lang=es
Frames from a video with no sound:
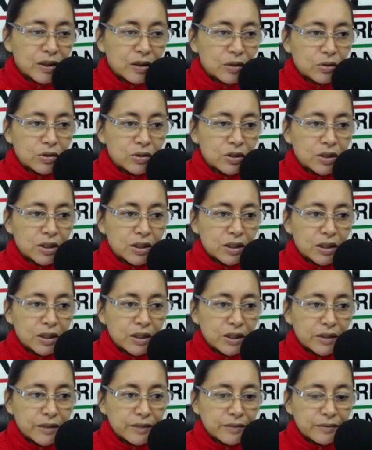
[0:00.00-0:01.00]
los
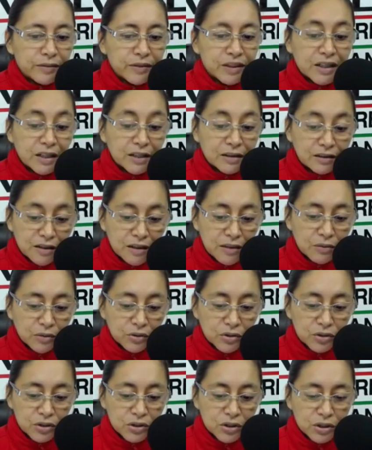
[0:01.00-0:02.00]
eh,
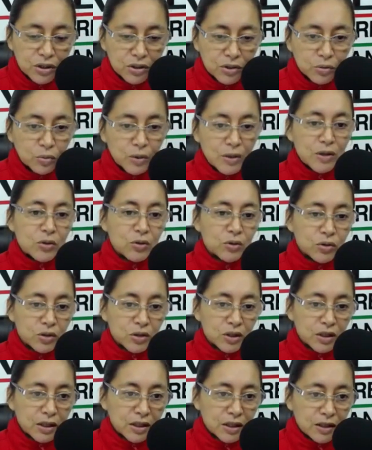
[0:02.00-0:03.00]
directivos, dueños
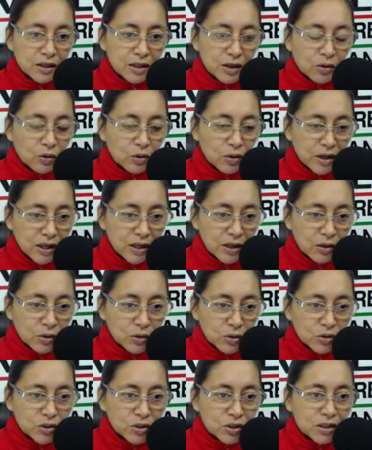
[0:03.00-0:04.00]
eh, de
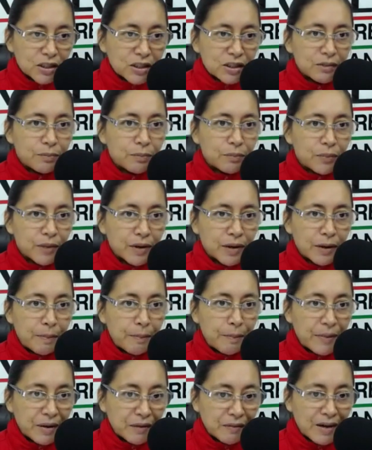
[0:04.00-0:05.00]
colegios
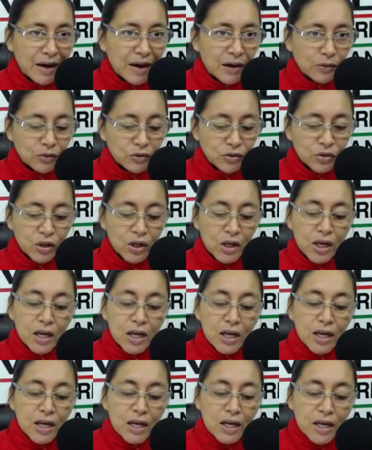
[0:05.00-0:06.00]
privados,
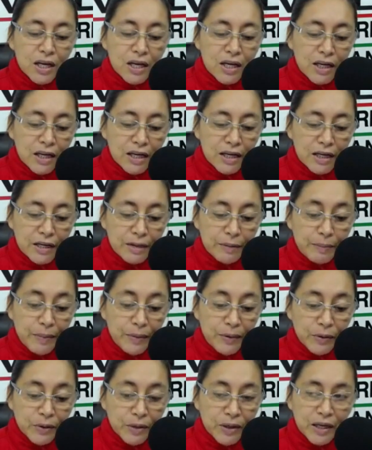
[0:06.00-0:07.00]

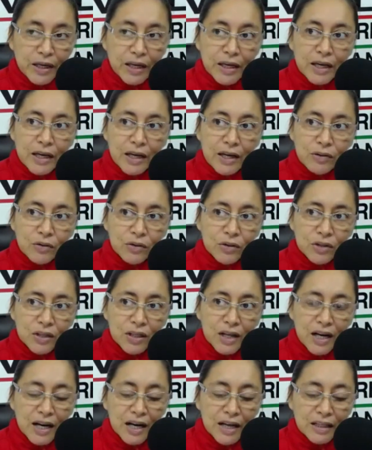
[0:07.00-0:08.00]
porque ellos
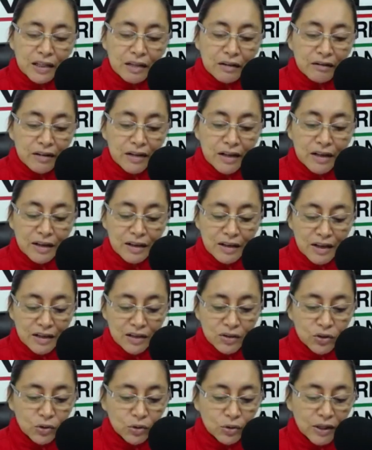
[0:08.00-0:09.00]
a nivel
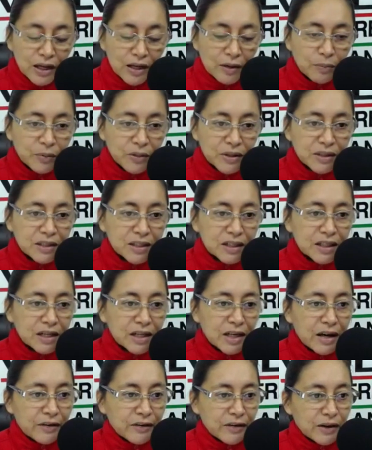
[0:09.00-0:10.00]
nacional pues
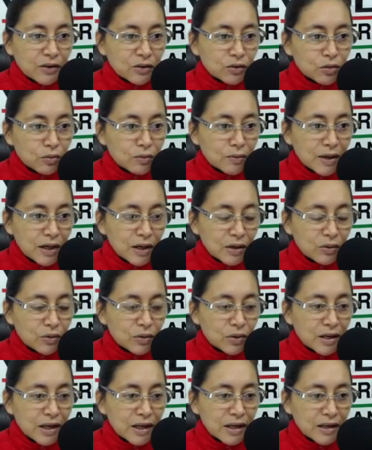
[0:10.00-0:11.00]
habían tomado
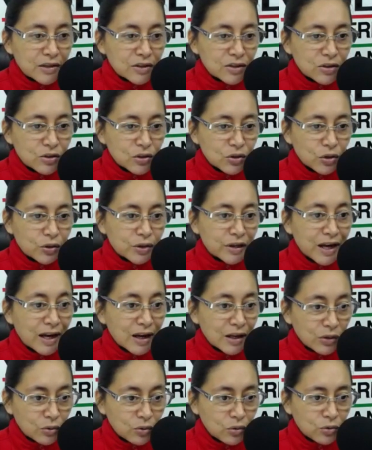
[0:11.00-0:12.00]
la decisión,
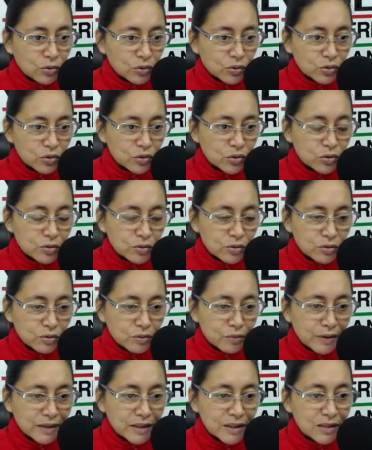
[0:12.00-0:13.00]
algunos, son
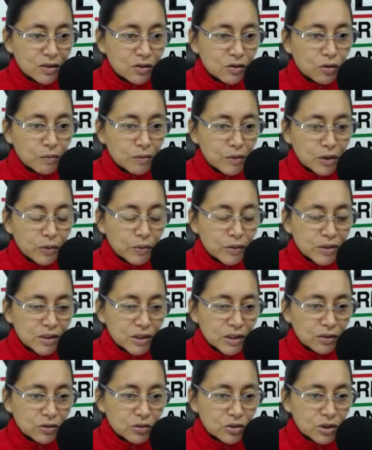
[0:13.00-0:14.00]
más de
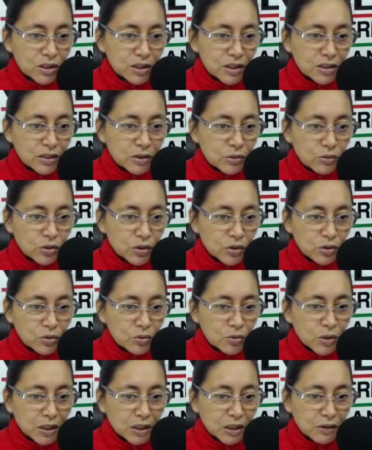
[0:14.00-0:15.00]
5.900 instituciones
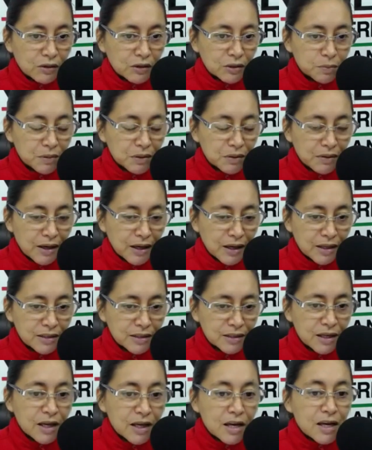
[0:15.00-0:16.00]
educativas
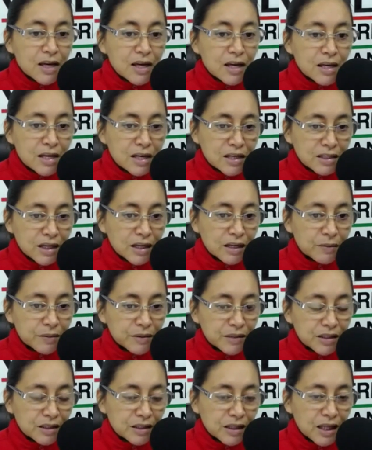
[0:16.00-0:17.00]
privadas y están
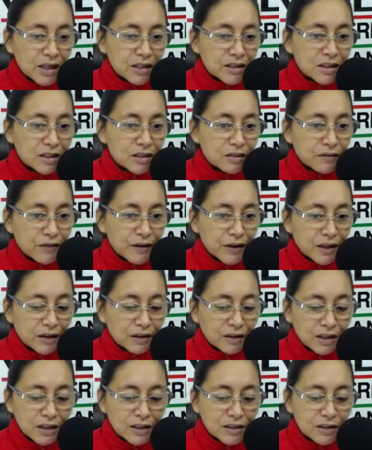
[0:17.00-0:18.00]
representadas en
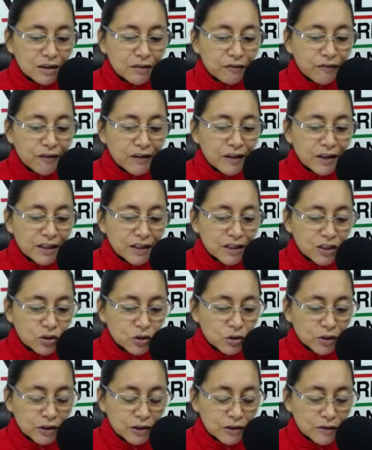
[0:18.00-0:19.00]
diferentes
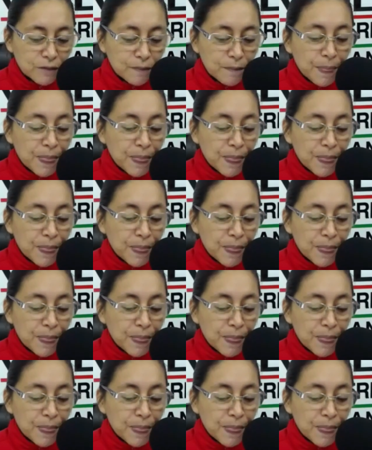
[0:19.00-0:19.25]
federaciones.